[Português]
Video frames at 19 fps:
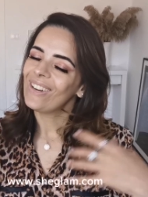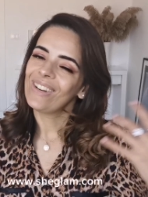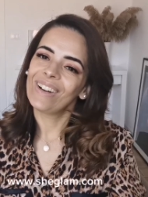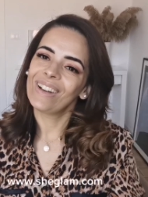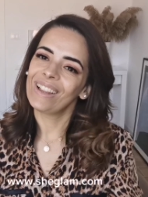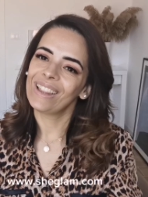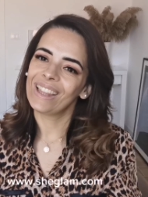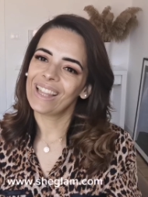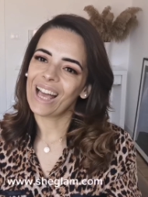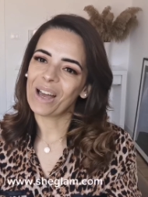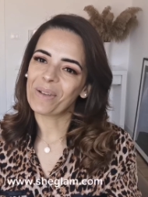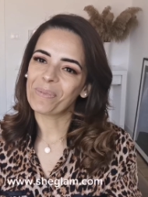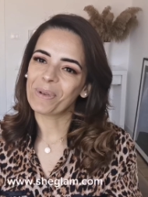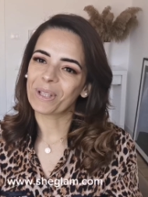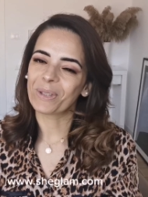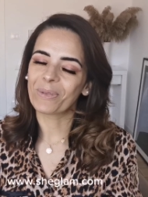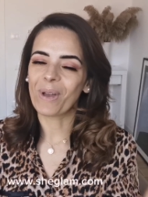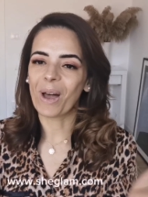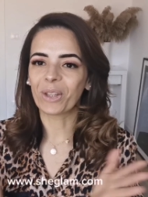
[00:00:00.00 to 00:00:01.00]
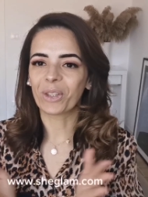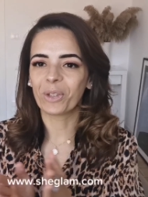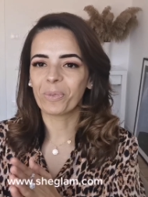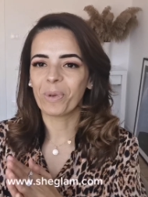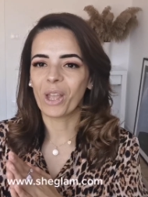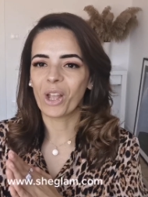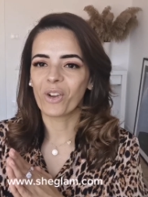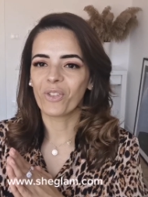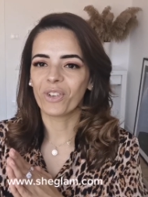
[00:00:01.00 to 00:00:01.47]
Olá pessoal,
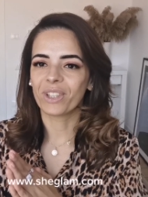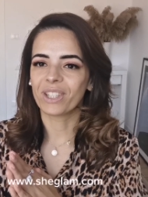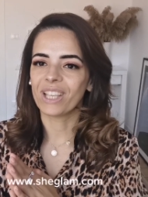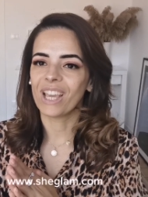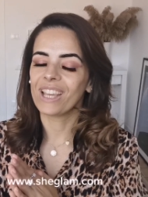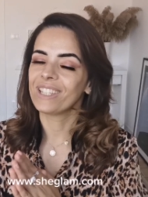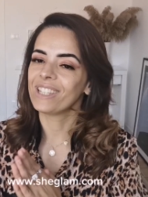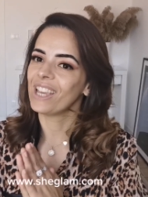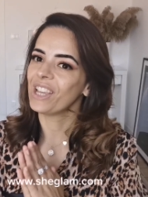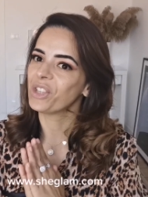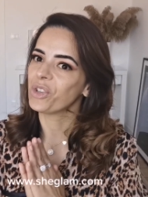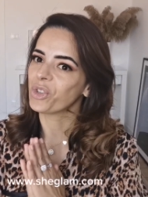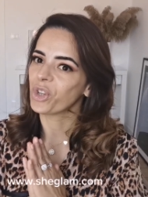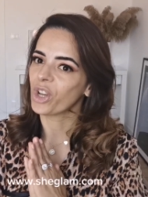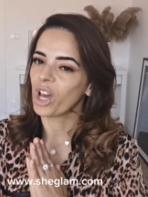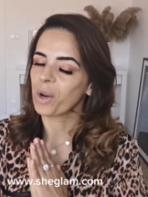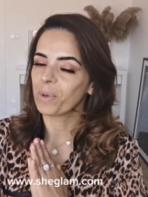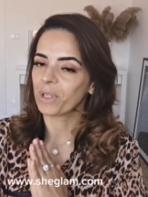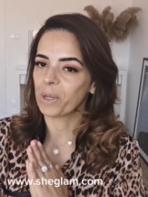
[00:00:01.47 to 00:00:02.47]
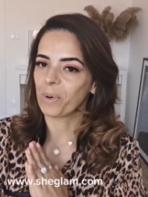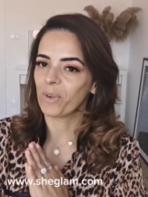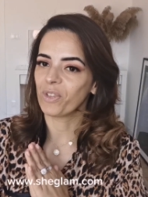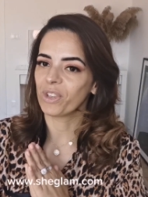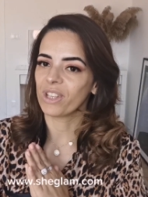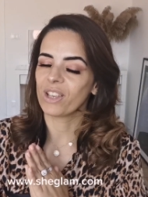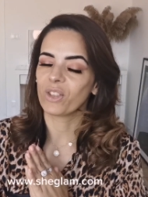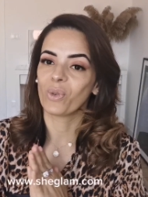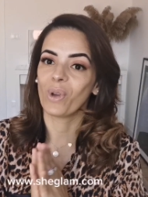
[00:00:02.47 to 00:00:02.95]
tudo bem com vocês? Gente, hoje eu quero mostrar
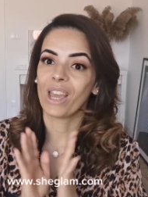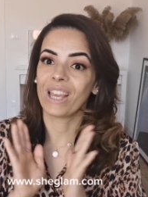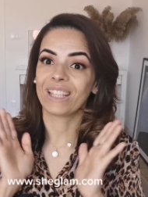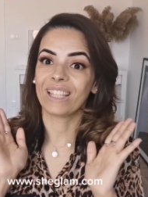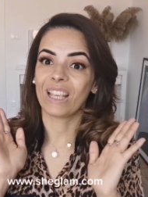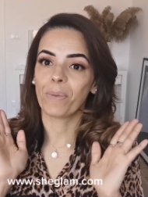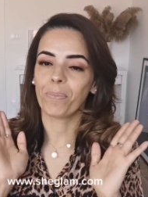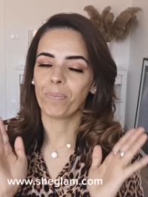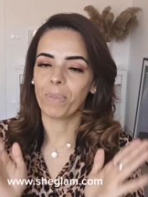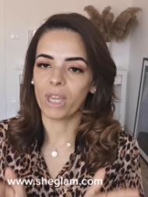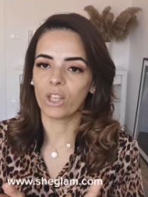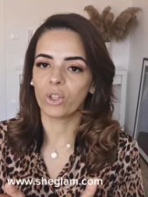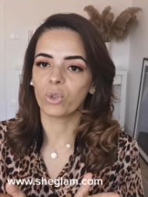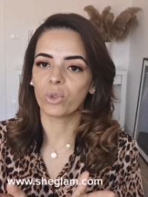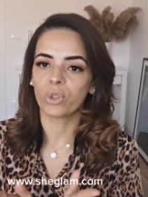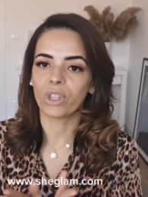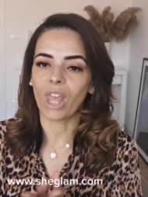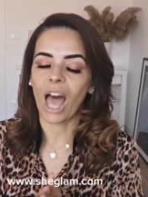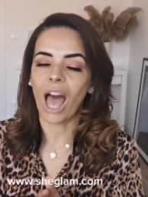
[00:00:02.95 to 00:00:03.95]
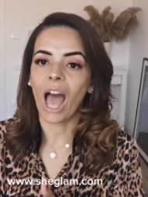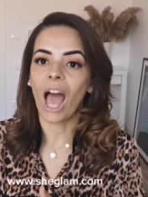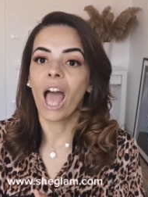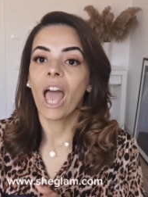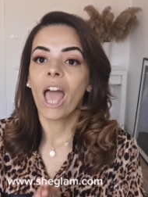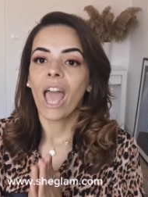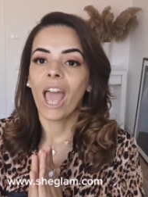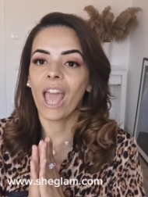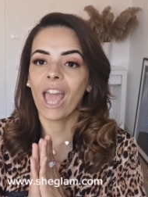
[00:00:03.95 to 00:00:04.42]
pra vocês um recebidos, tá?